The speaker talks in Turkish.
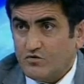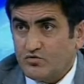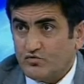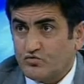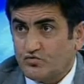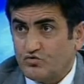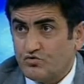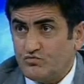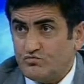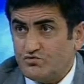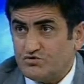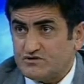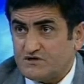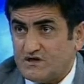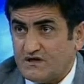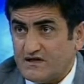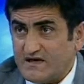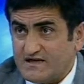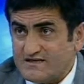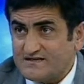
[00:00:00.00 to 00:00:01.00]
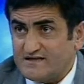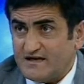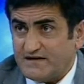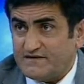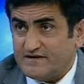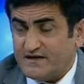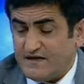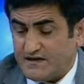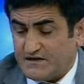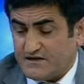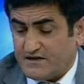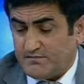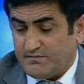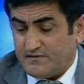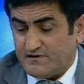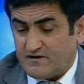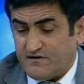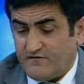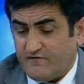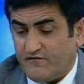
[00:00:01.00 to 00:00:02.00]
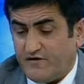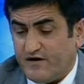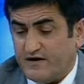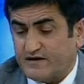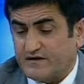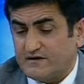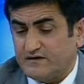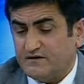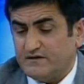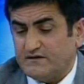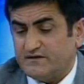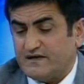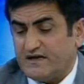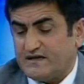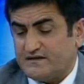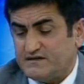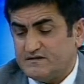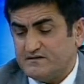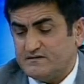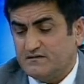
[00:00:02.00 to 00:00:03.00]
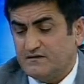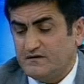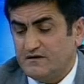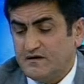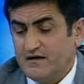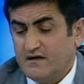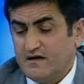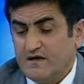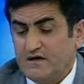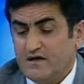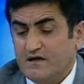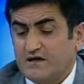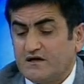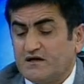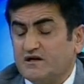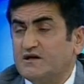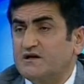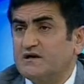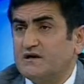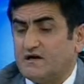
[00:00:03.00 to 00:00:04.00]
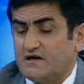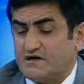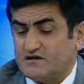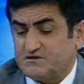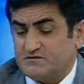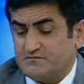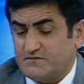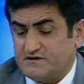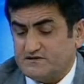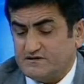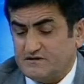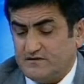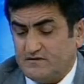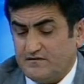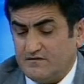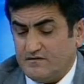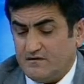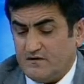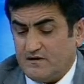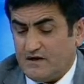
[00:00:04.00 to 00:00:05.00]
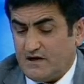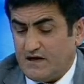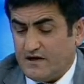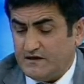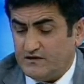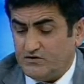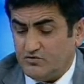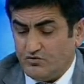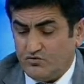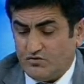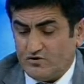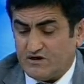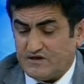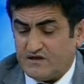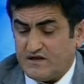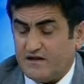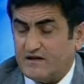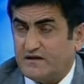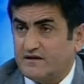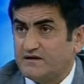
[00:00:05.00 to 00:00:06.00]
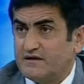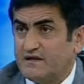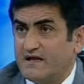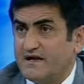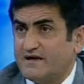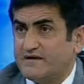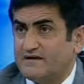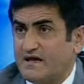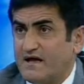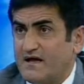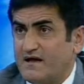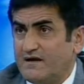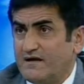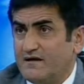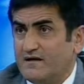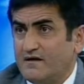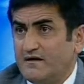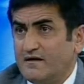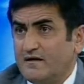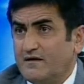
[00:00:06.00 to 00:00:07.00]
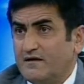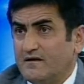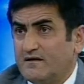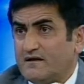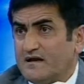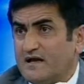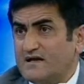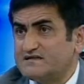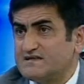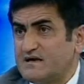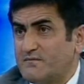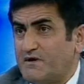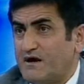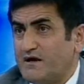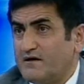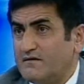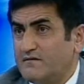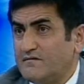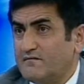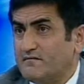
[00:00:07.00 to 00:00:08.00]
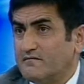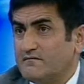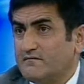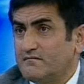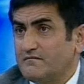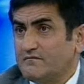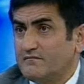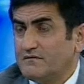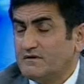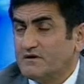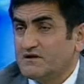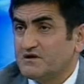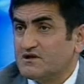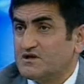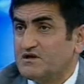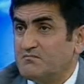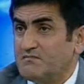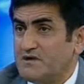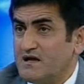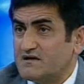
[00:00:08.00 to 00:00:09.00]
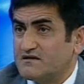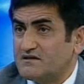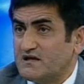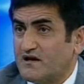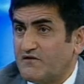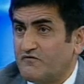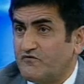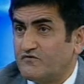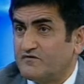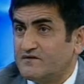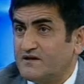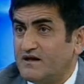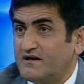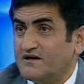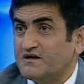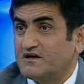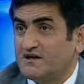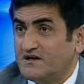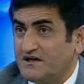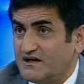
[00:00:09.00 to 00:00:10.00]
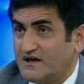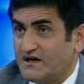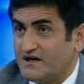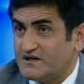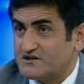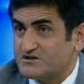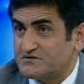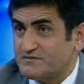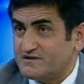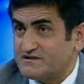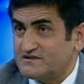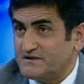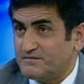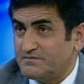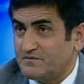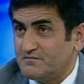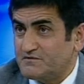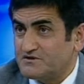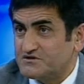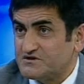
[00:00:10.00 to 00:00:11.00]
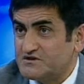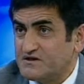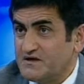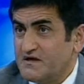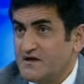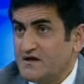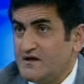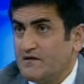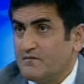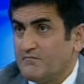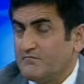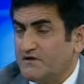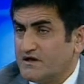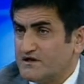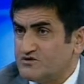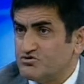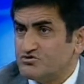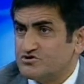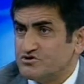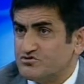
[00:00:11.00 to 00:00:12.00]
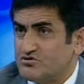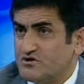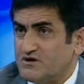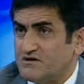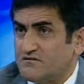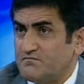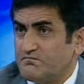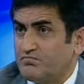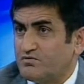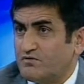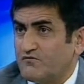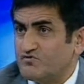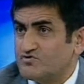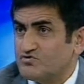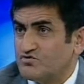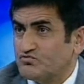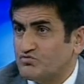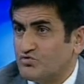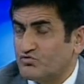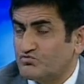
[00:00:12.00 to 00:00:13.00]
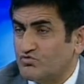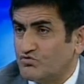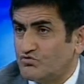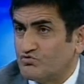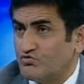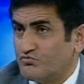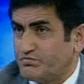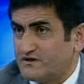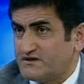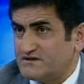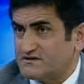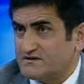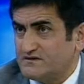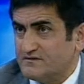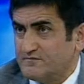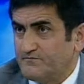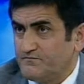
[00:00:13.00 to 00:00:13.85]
Günümüzde yazılan diğer kitaplardan farkı nedir? Klinik araştırması. Hangi ülkede, nerede, ne zaman, kimler tarafından klinik araştırması yapılmıştır? Biraz önce söyledim. Profesör Doktor Kubrinski